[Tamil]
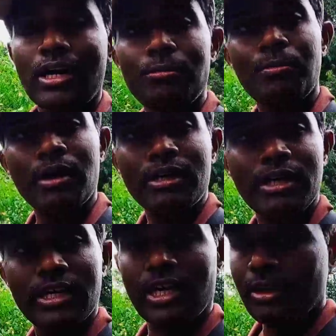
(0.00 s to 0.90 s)
மழை
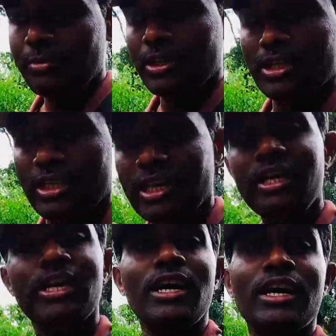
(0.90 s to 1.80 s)
பட்டையை கிளப்பிருச்சுங்க
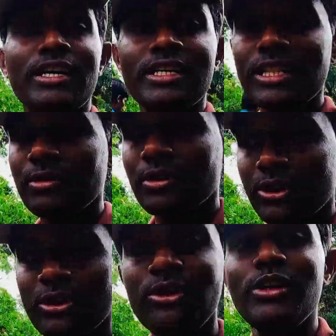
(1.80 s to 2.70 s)
ஆனால் இந்த
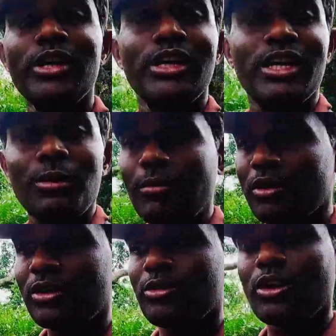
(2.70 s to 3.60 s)
வருஷம்
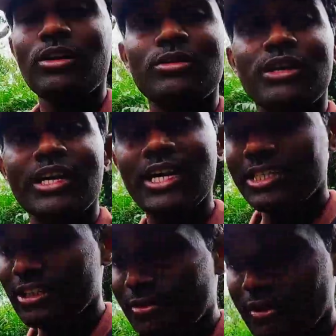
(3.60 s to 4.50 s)
நம்மளுக்கு ஓரளவுக்கு
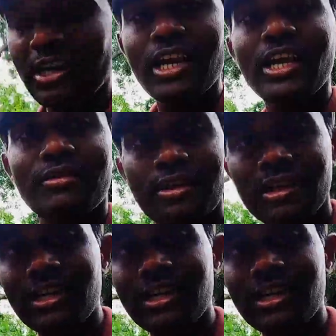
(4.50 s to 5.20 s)
நேச்சர் ஃப்ரெண்ட்லியாகவே